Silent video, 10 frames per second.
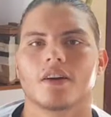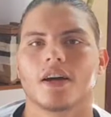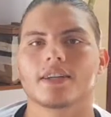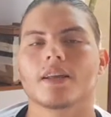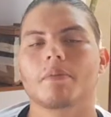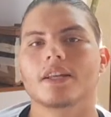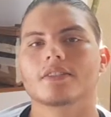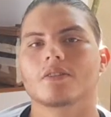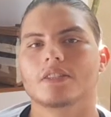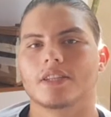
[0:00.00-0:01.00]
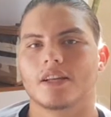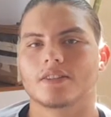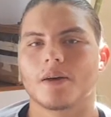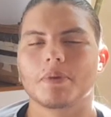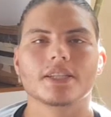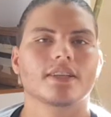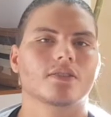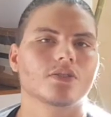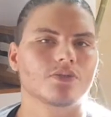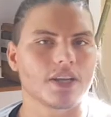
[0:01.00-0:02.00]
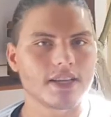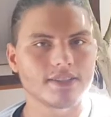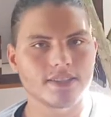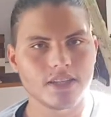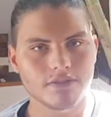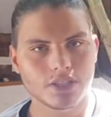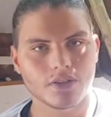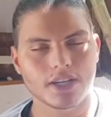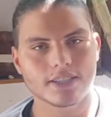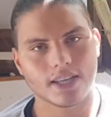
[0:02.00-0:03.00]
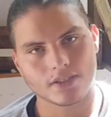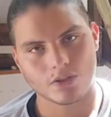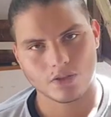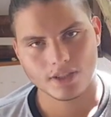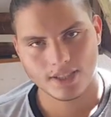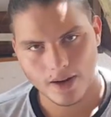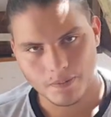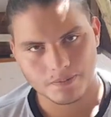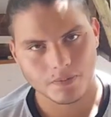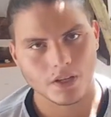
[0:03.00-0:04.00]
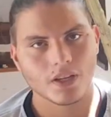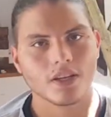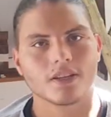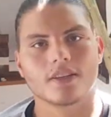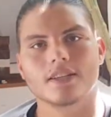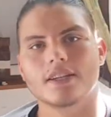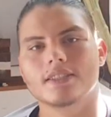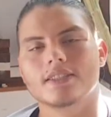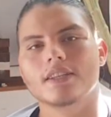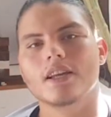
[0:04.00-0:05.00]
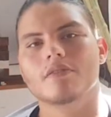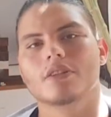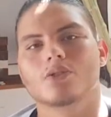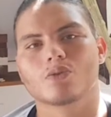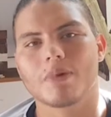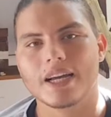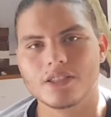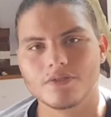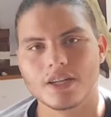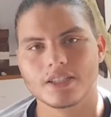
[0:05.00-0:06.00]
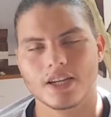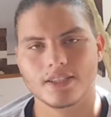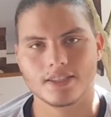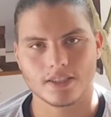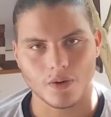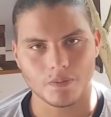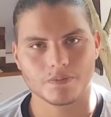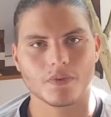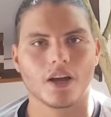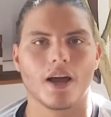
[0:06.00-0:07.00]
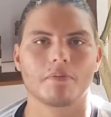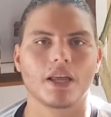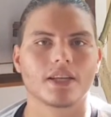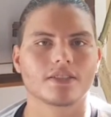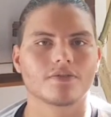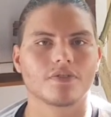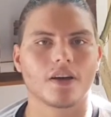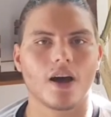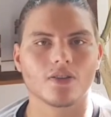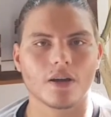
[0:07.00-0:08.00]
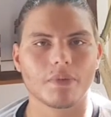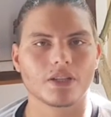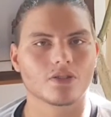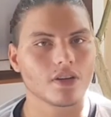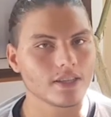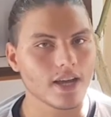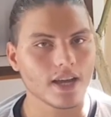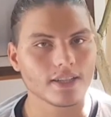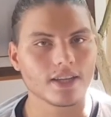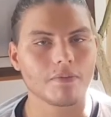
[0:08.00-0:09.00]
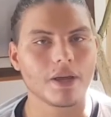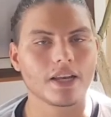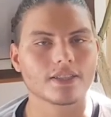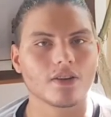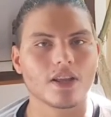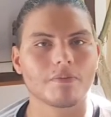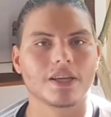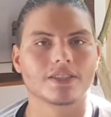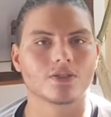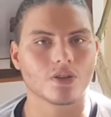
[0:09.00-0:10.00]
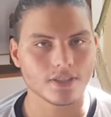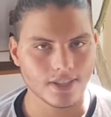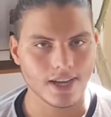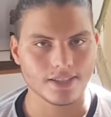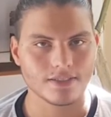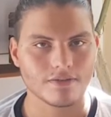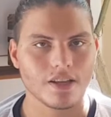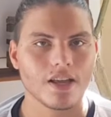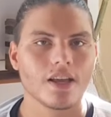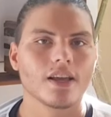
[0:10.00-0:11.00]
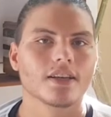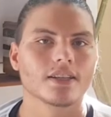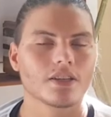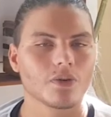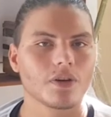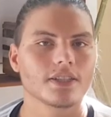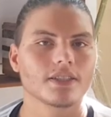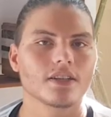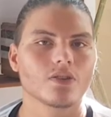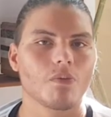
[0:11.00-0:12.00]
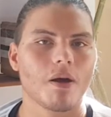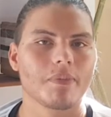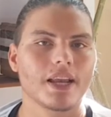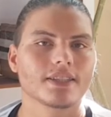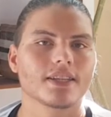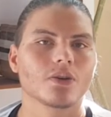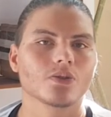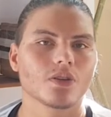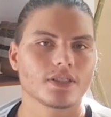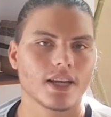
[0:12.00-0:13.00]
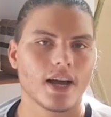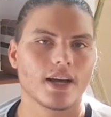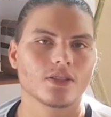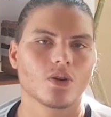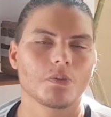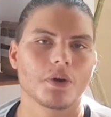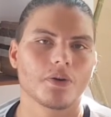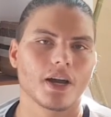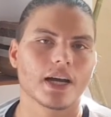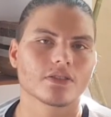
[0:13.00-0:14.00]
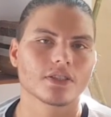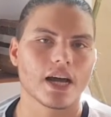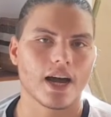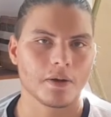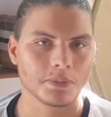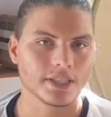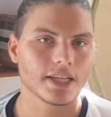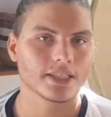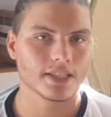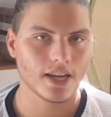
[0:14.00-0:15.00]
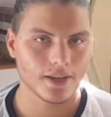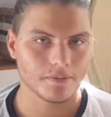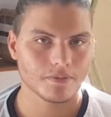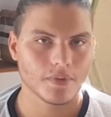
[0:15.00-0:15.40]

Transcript: As abelhas são insetos que apresentam diferentes níveis de organização social. Dentre esses níveis, os mais divergentes são abelhas altamente solitárias e abelhas altamente sociais, que são conhecidas como abelhas eusociais, como é o caso da Apis e da Jataí.